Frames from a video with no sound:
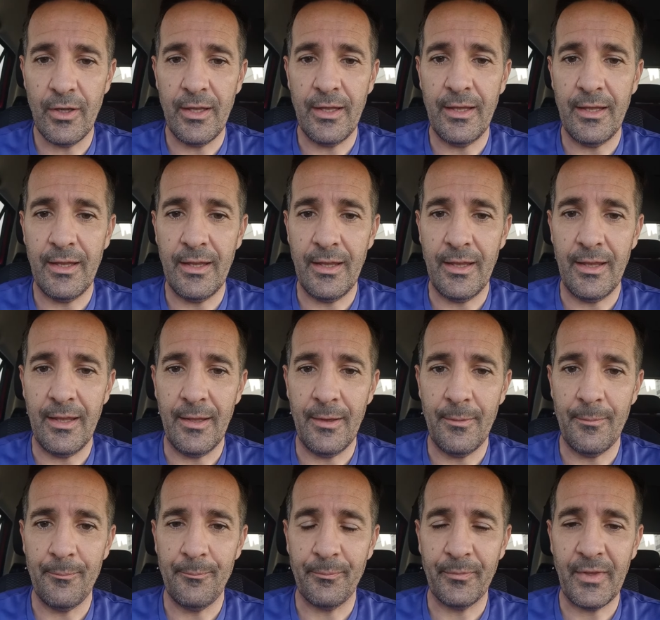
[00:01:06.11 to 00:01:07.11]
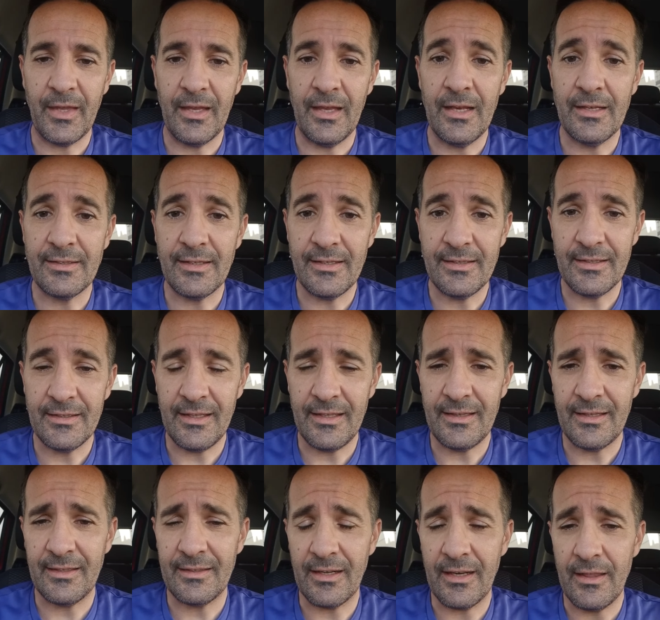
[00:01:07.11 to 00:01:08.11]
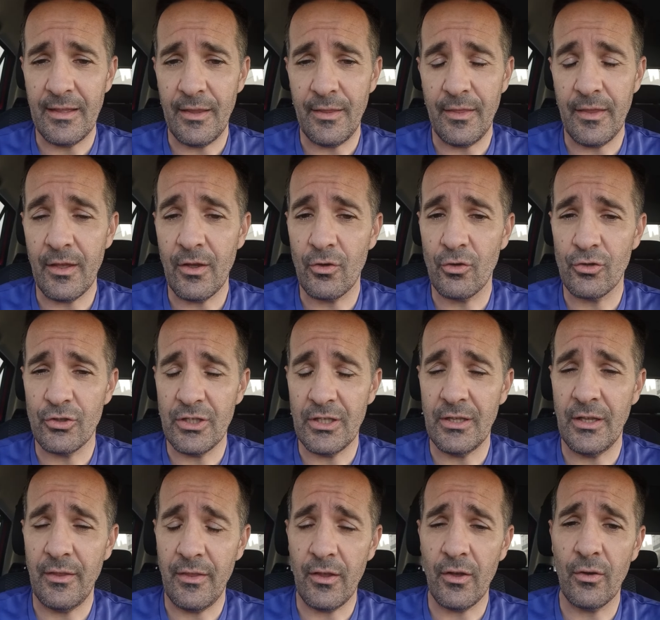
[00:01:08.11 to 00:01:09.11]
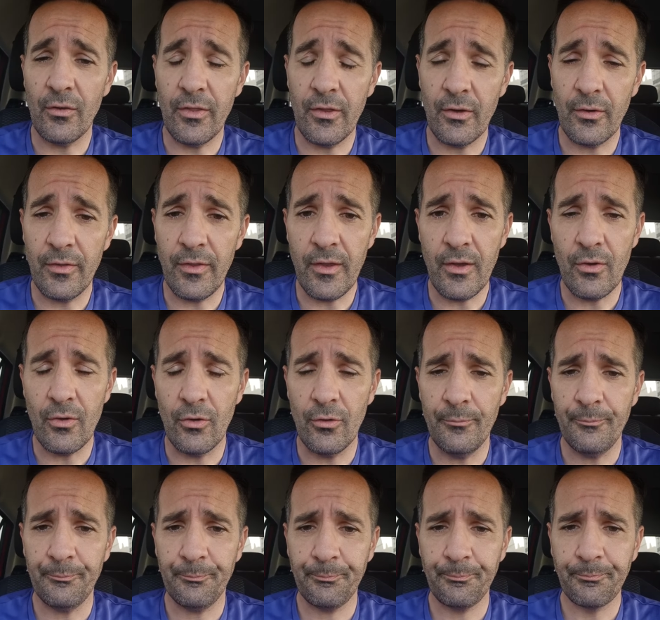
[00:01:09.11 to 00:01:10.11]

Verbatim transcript: em, que es el 670 35 8505,